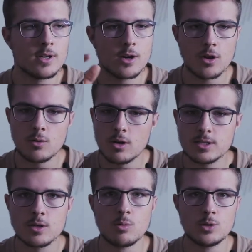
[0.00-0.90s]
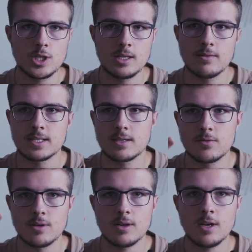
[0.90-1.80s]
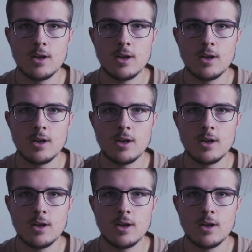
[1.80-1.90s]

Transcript: da können äußere Umstände was dafür.